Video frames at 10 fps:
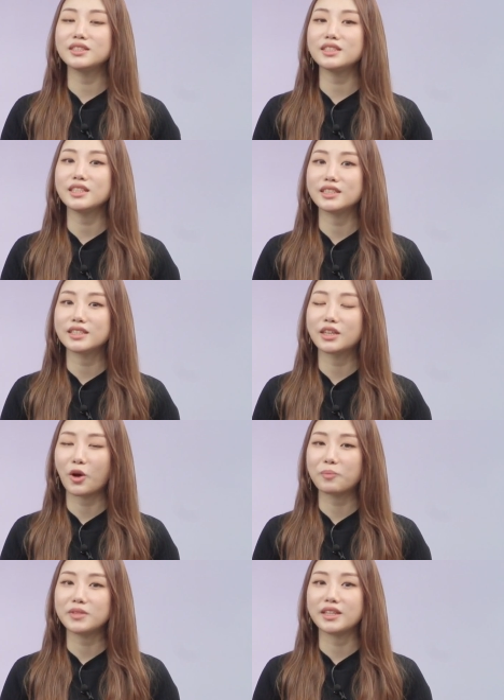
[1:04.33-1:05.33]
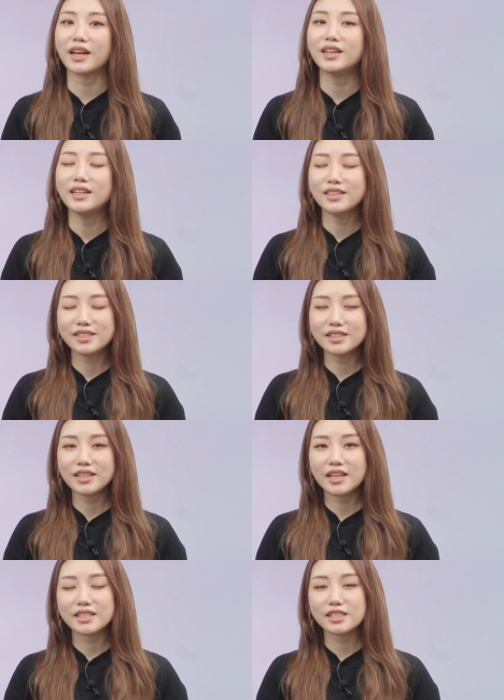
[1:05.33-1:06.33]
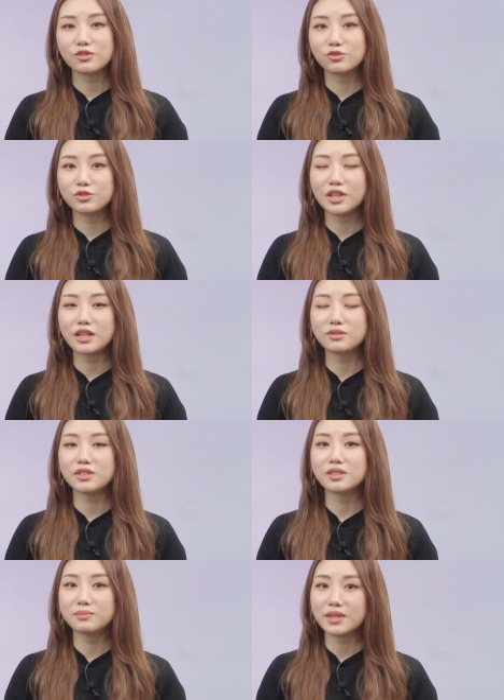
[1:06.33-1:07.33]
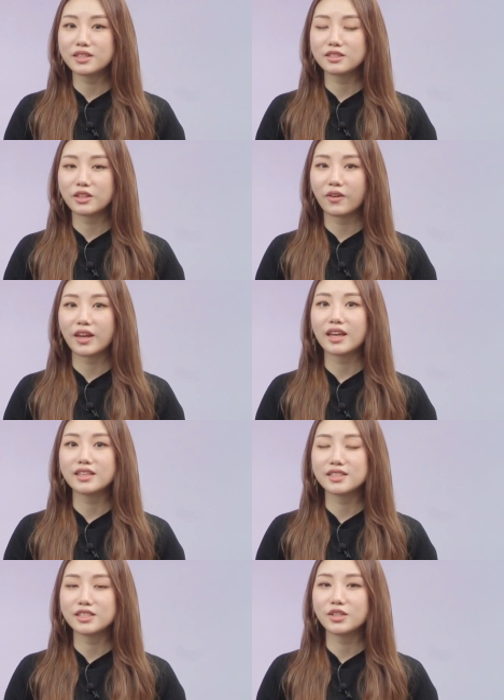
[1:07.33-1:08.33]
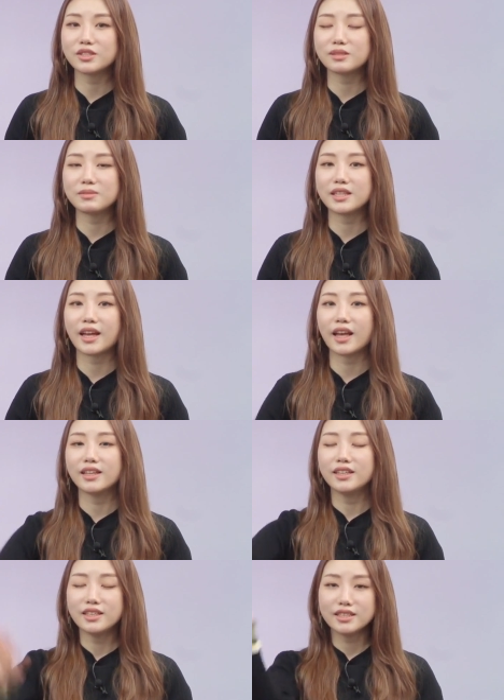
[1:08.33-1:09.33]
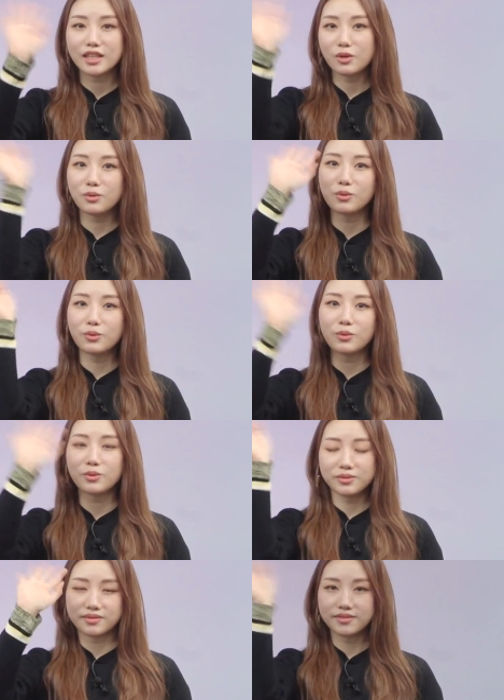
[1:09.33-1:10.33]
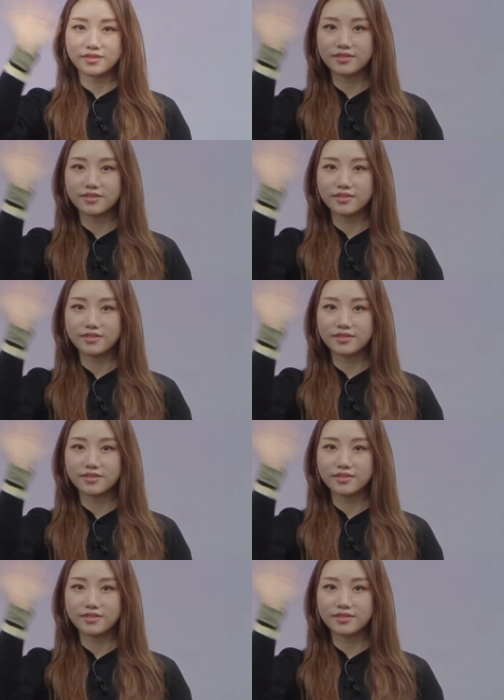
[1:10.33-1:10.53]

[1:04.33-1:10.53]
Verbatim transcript: 쓰이는 겁니다. 지금까지 누구나 할 수 있는 프랑스어의 진이었습니다. 차오!